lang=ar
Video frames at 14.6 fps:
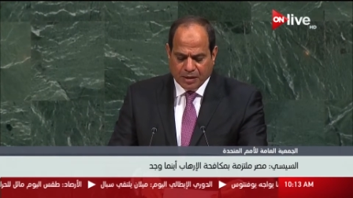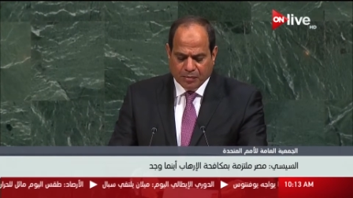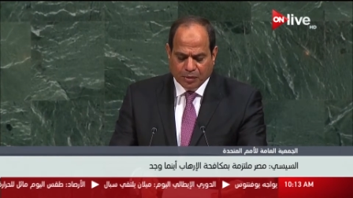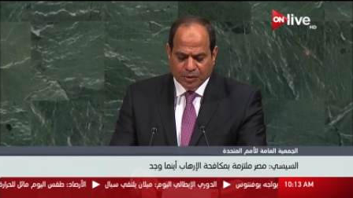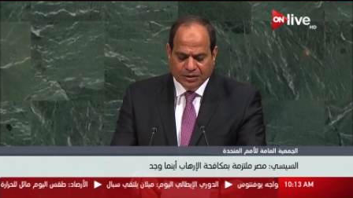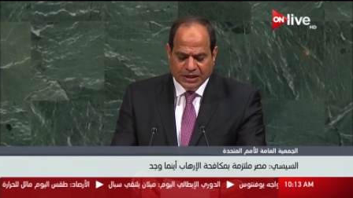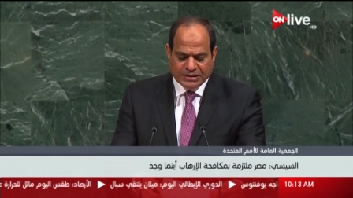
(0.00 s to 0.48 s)

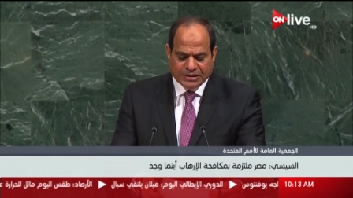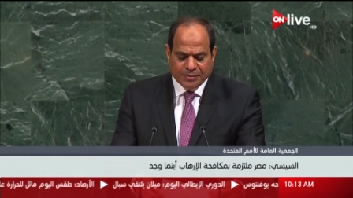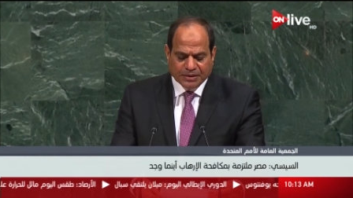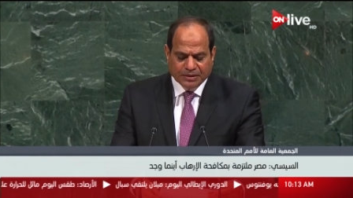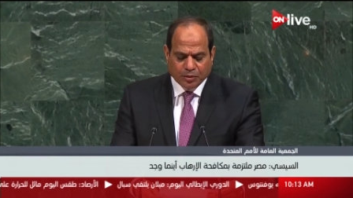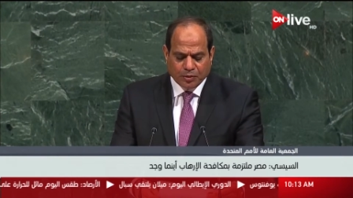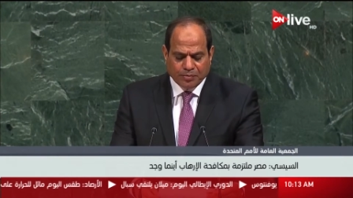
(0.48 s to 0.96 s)

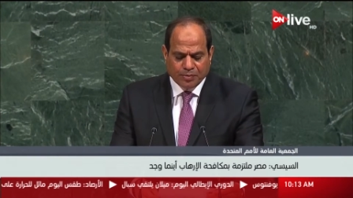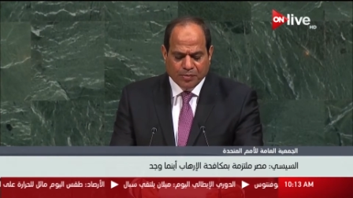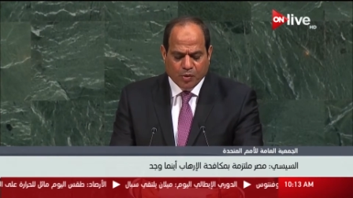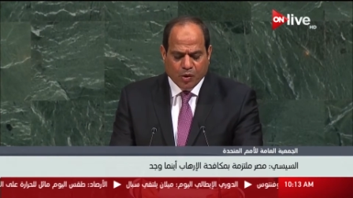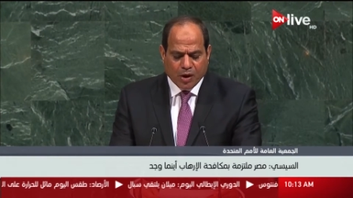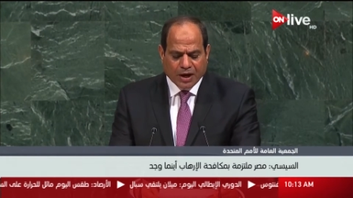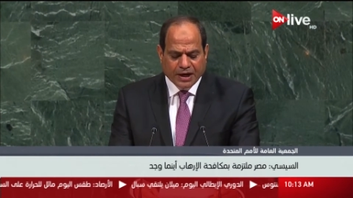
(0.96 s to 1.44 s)
ملتزمة
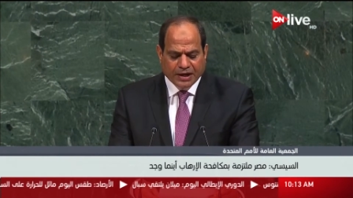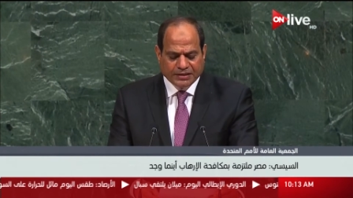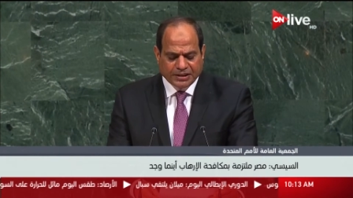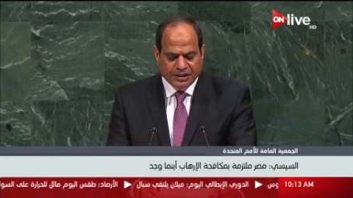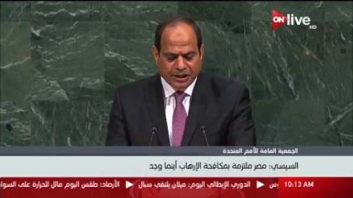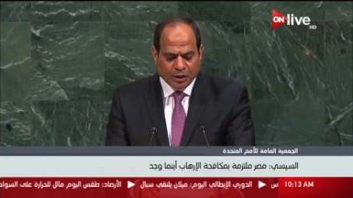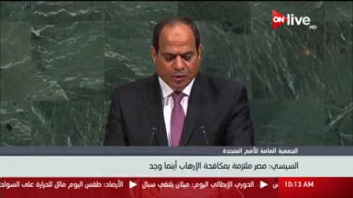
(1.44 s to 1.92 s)

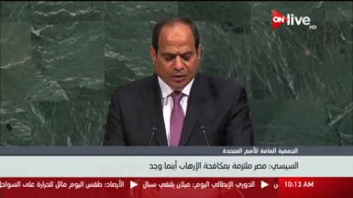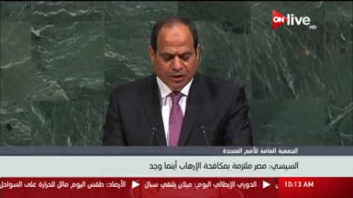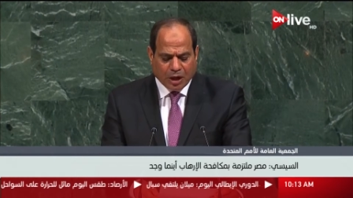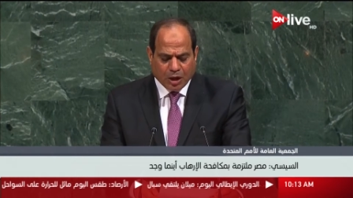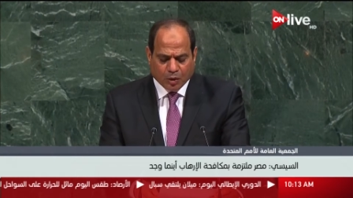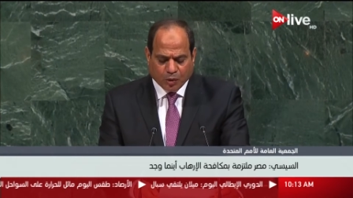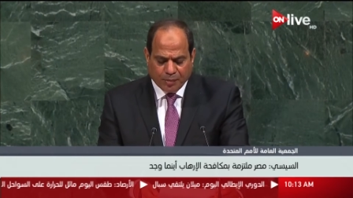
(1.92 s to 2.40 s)
بمواجهته
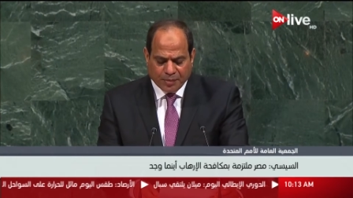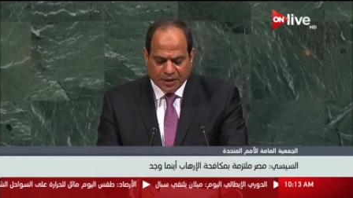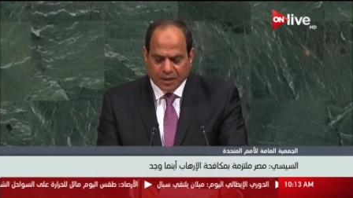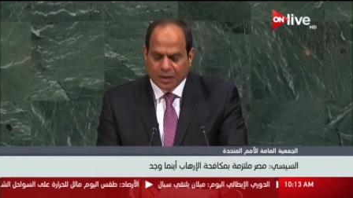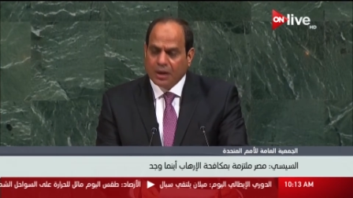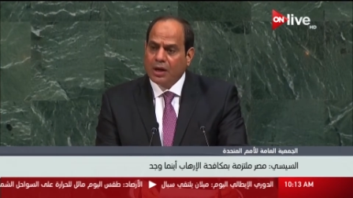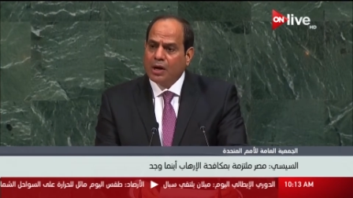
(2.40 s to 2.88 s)
وتعقبه
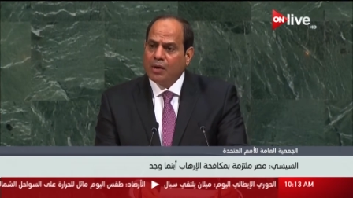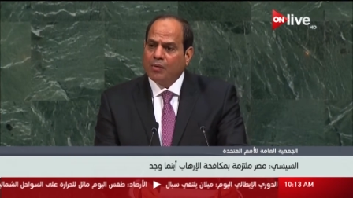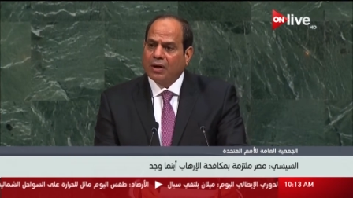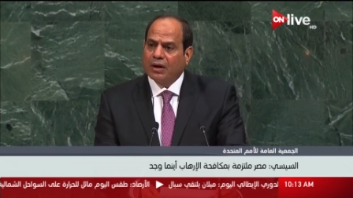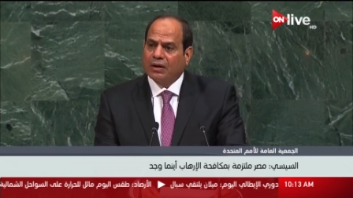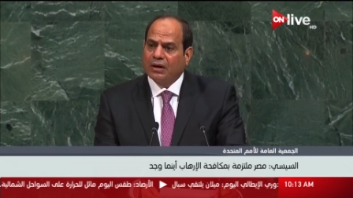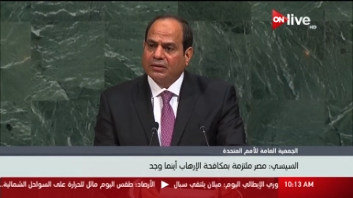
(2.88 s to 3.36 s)

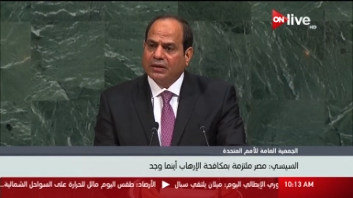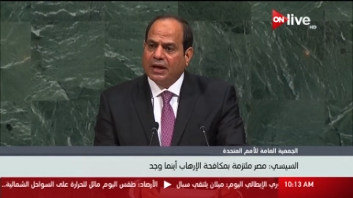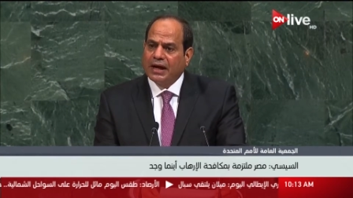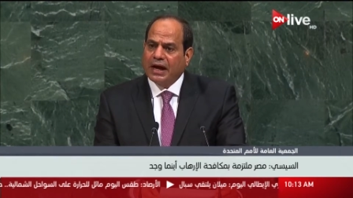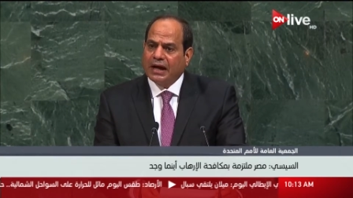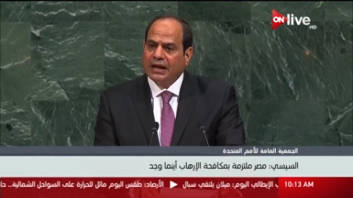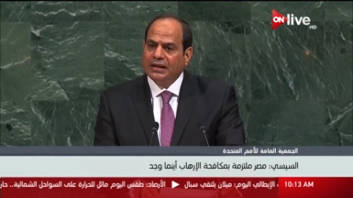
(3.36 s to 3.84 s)

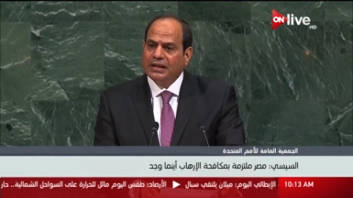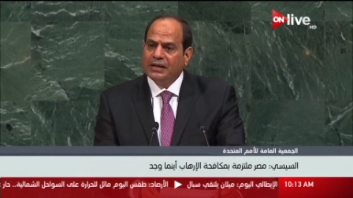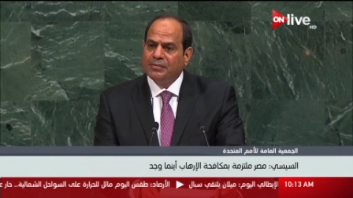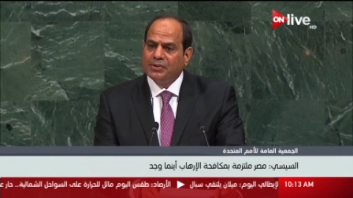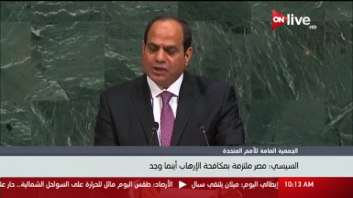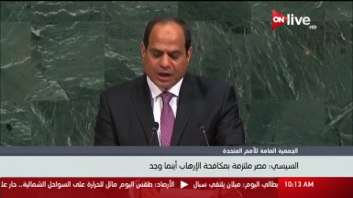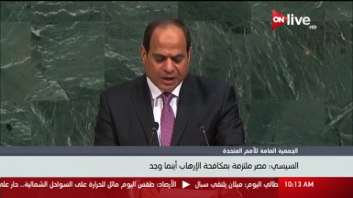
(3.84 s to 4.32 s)
والقضاء عليه
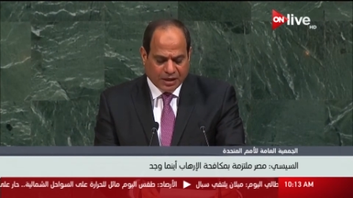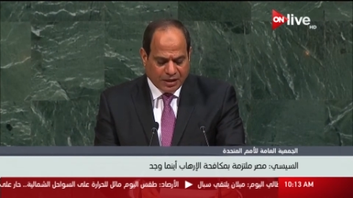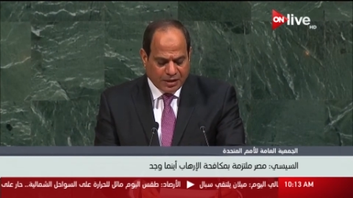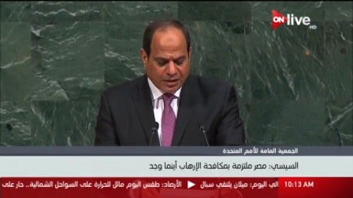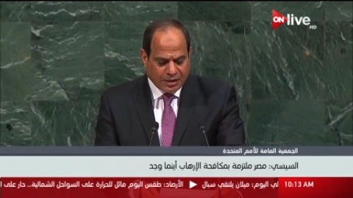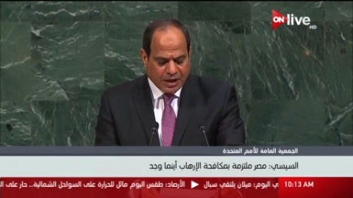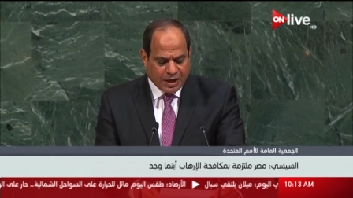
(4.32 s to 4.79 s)

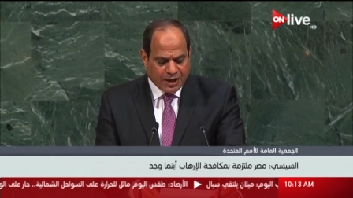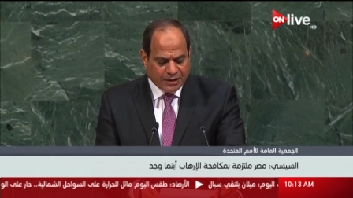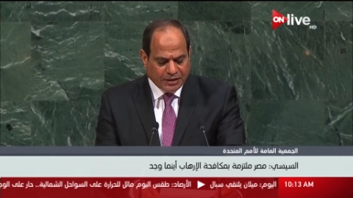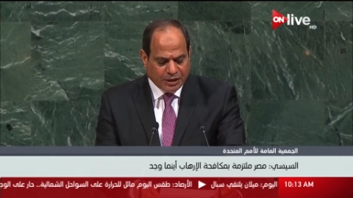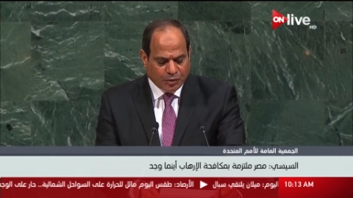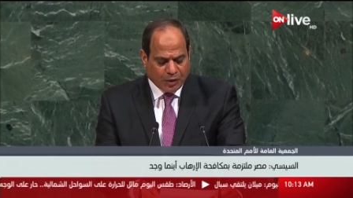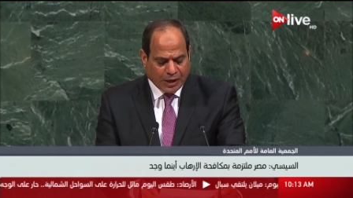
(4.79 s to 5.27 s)
بشكل
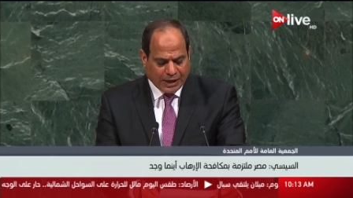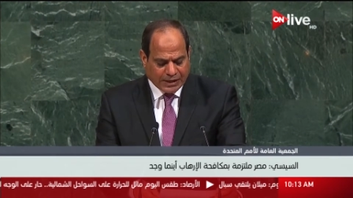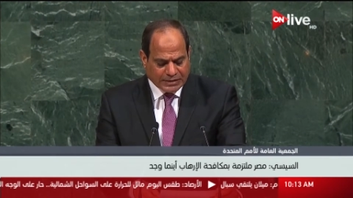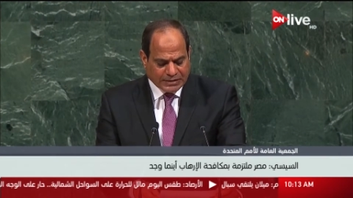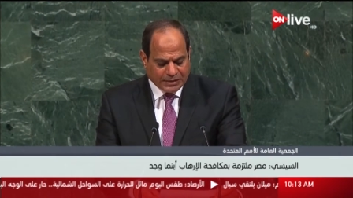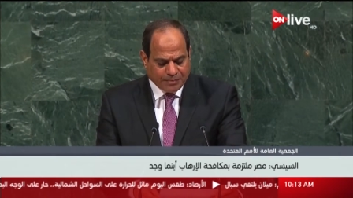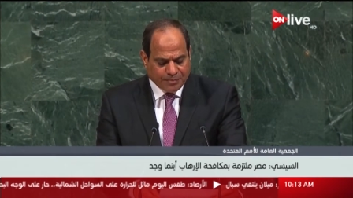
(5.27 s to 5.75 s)
نهائي
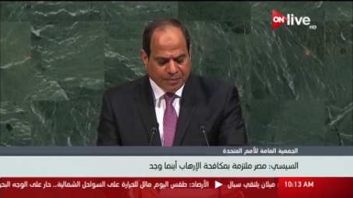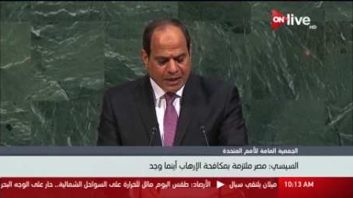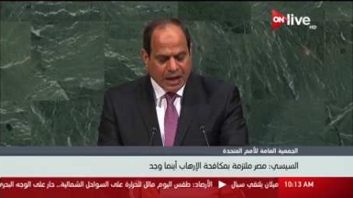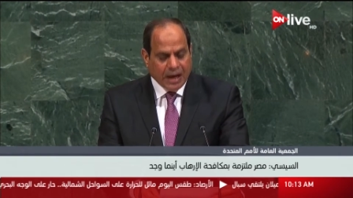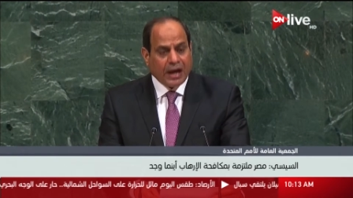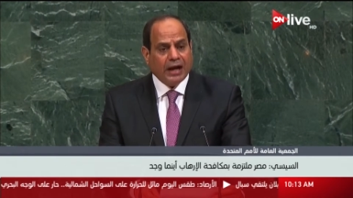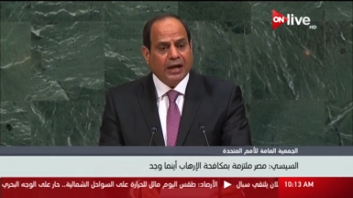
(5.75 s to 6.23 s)
وحاسم
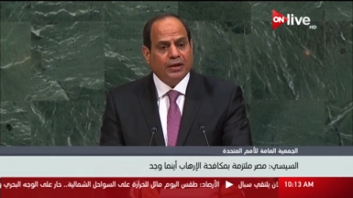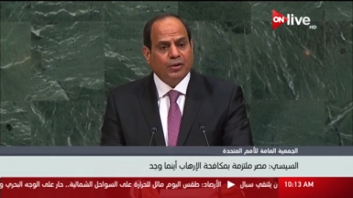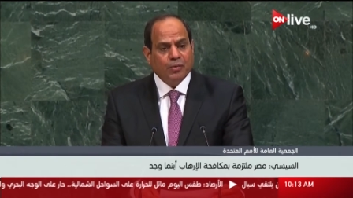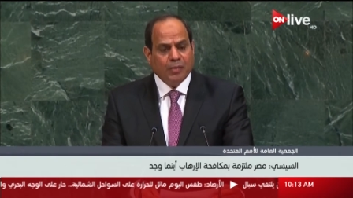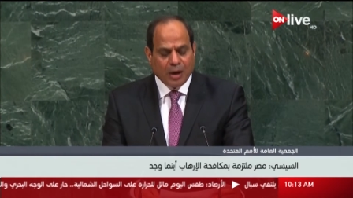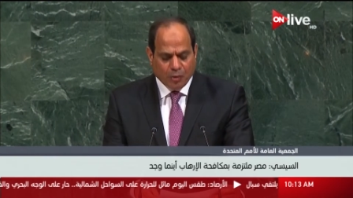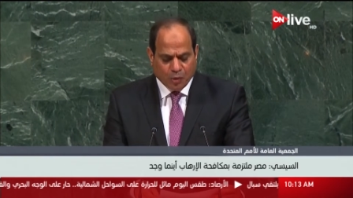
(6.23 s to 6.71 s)

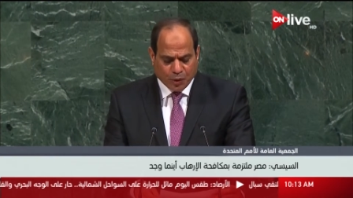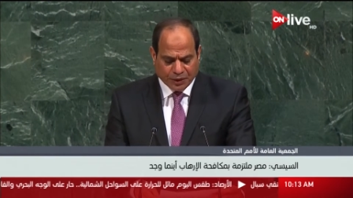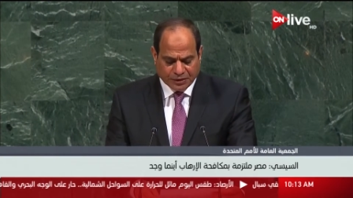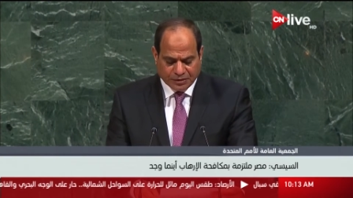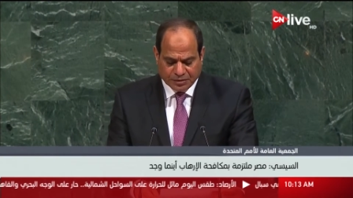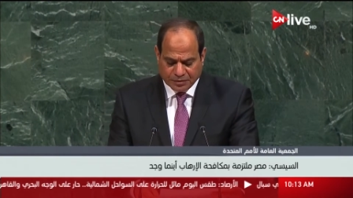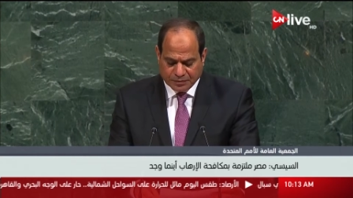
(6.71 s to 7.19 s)
حيثما
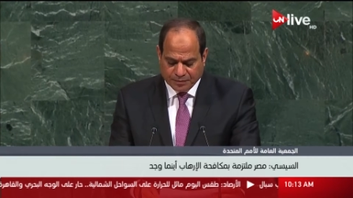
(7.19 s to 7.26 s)
وجد